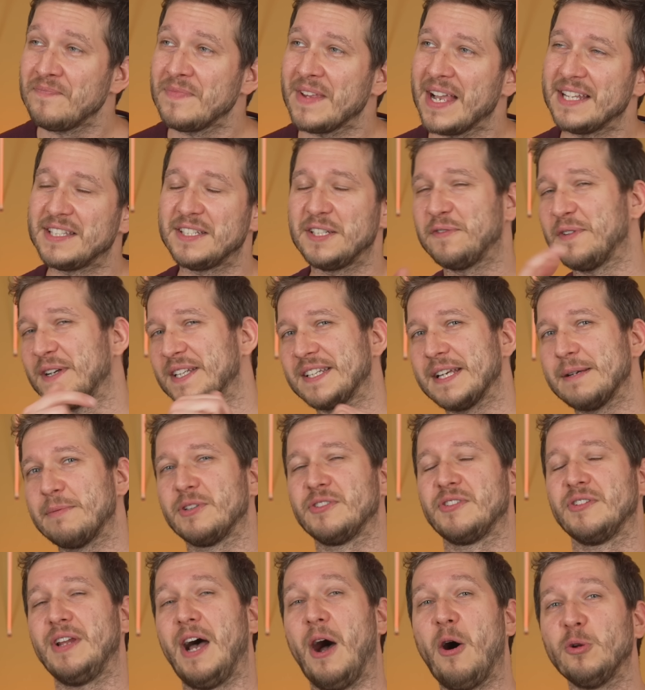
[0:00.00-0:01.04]
Also ich fahre selber
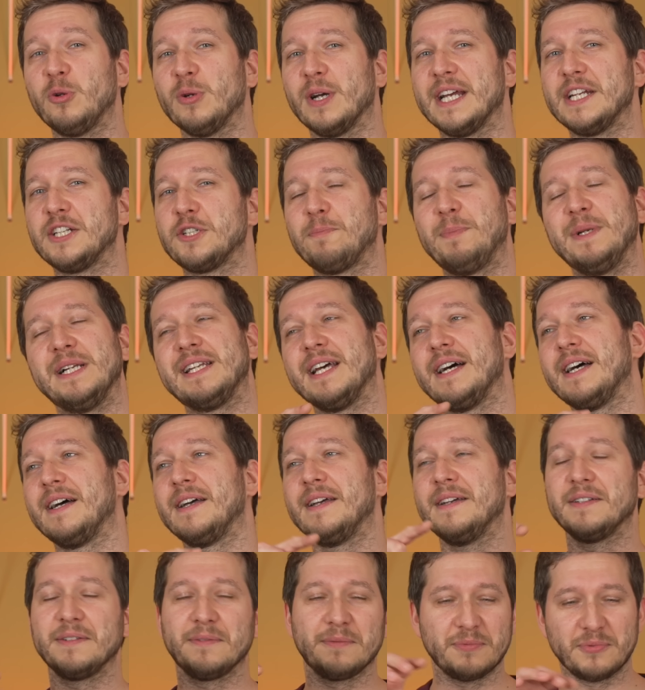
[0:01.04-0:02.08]
so ein Autorennspiel, da
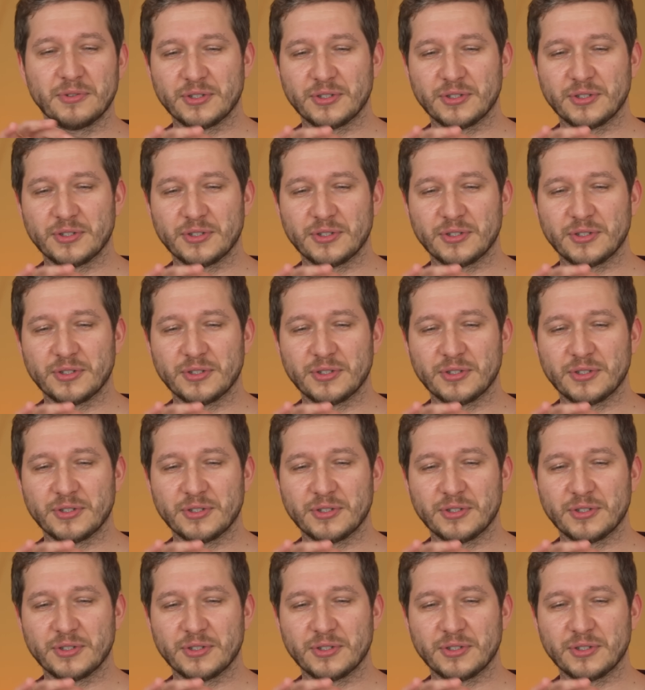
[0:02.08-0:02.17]
äh,